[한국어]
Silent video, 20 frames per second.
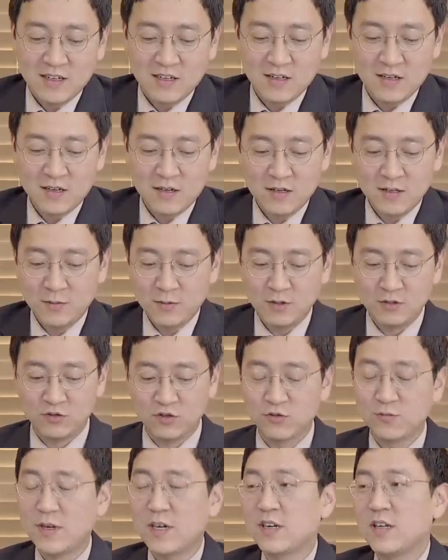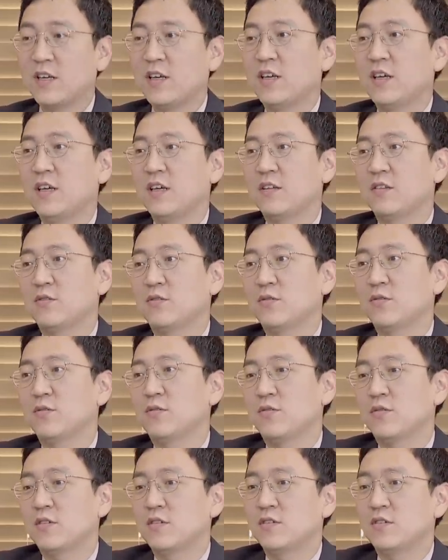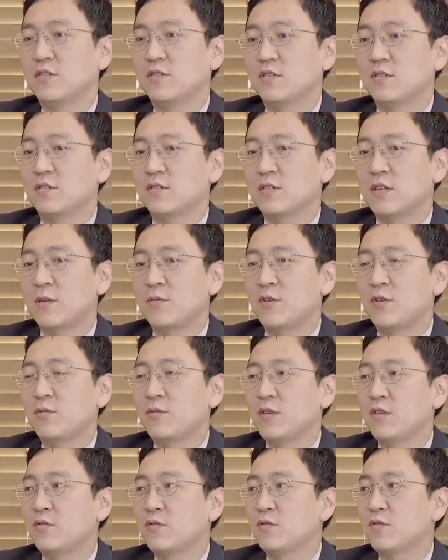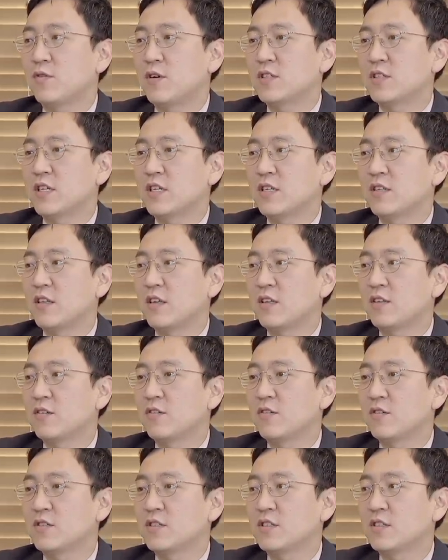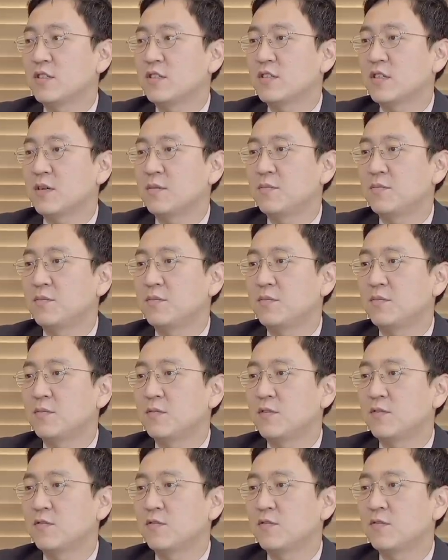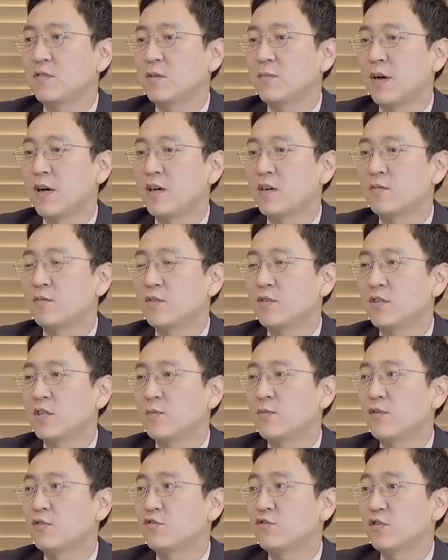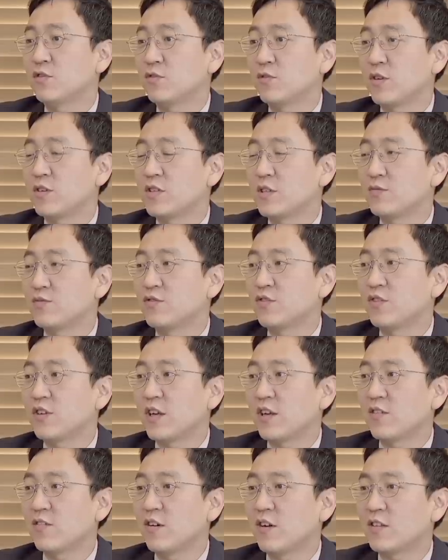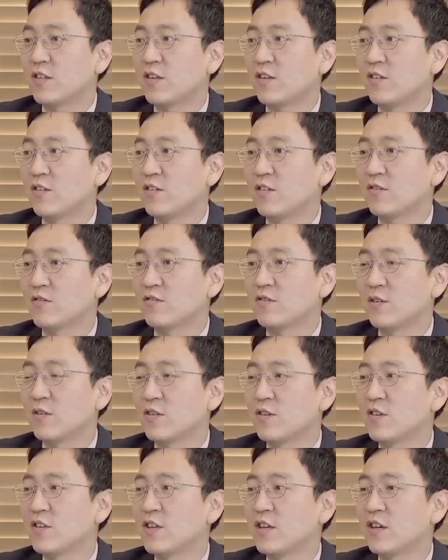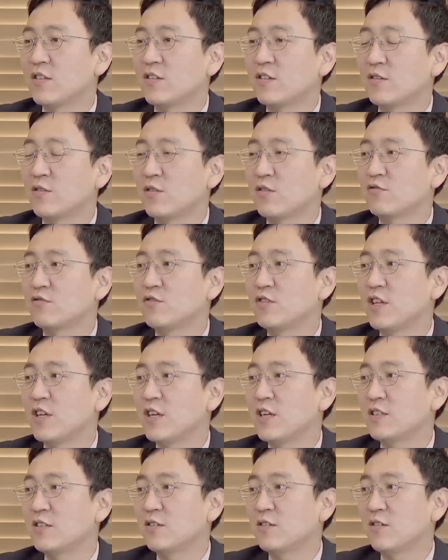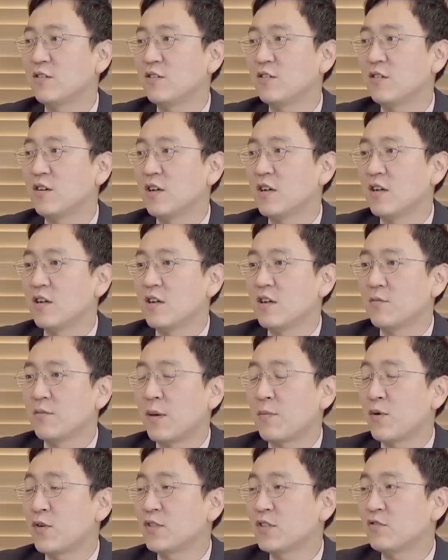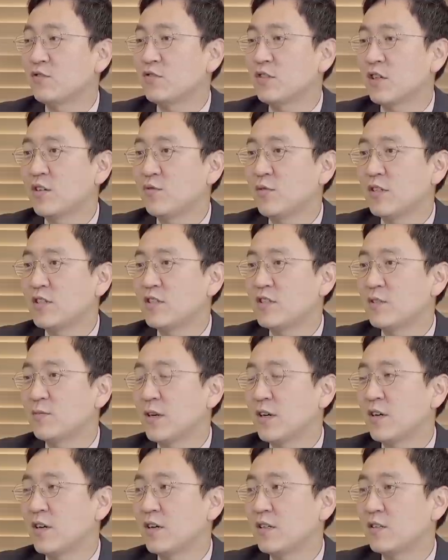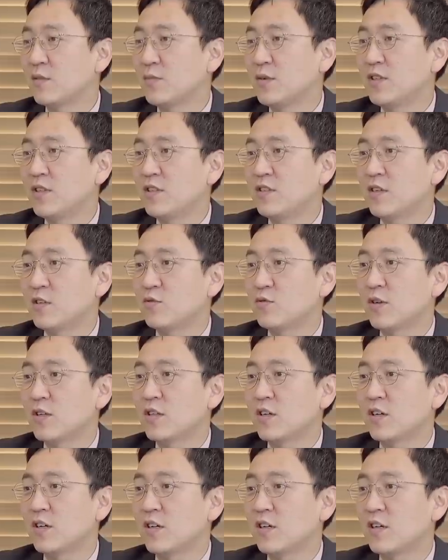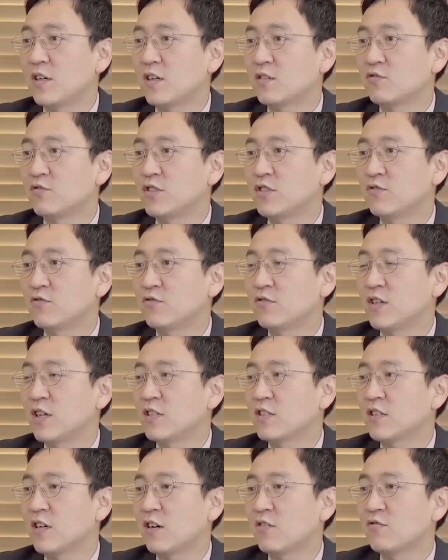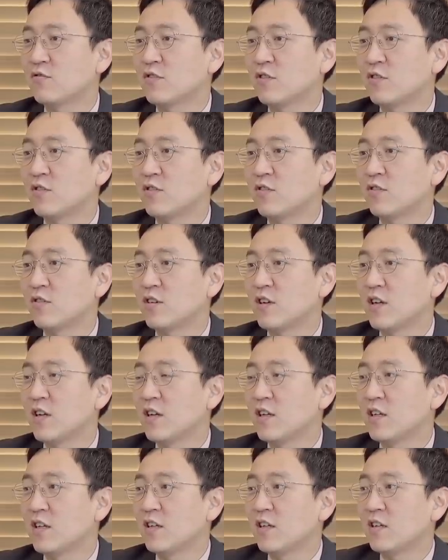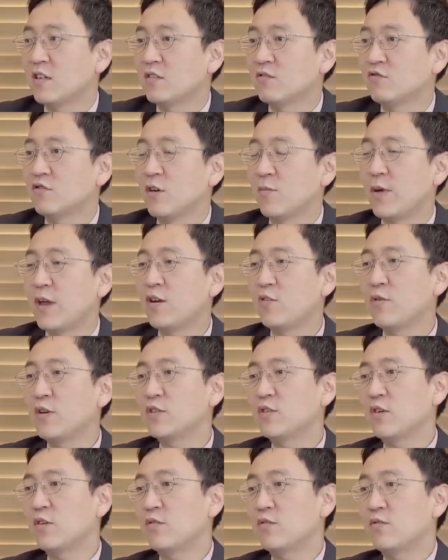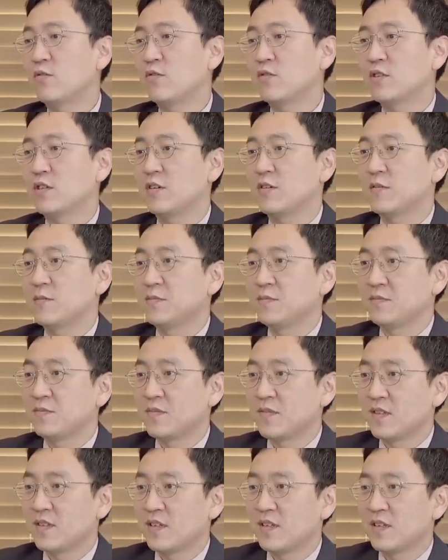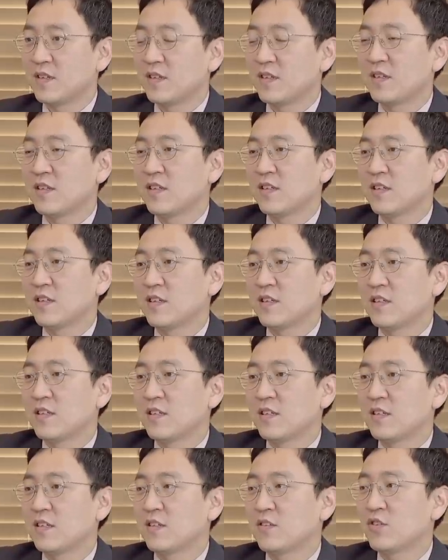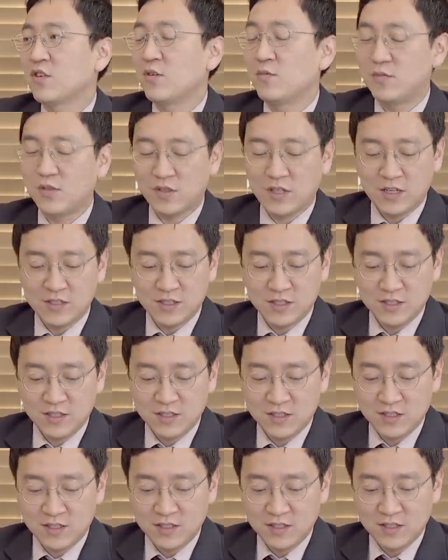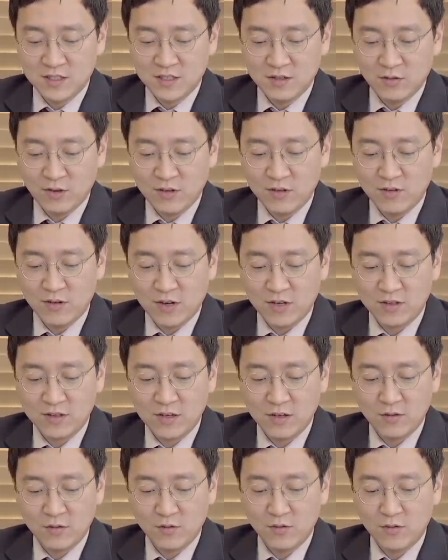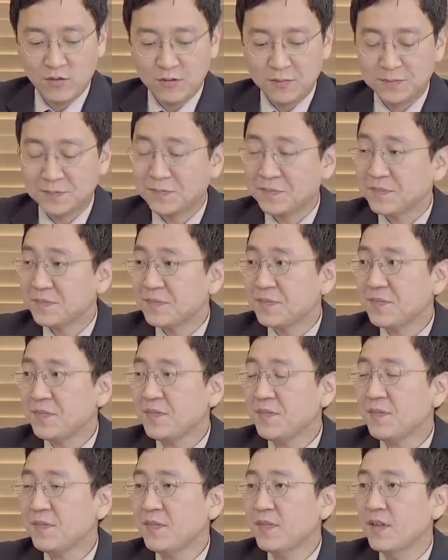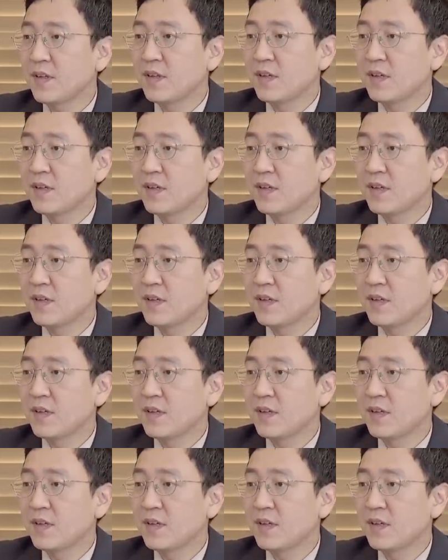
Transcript: 아이번 주말에 또 그 감염이 또 확산이 된 것이 참 우리 마음을 이번 주에도 굉장히 무겁게 할 것 같아요. 그러니까 그런 얘기 하더라고요. 군대에서 백번째 숫자는 외치지 마라 그래서 PT 체조하다가 99까지 가고서 그러니까 누가 백을 외쳐 아 그러니까 꼭 그, 그때 처음부터 다시가 된 것 같다고 항상 그럴 때 하는 얘기죠.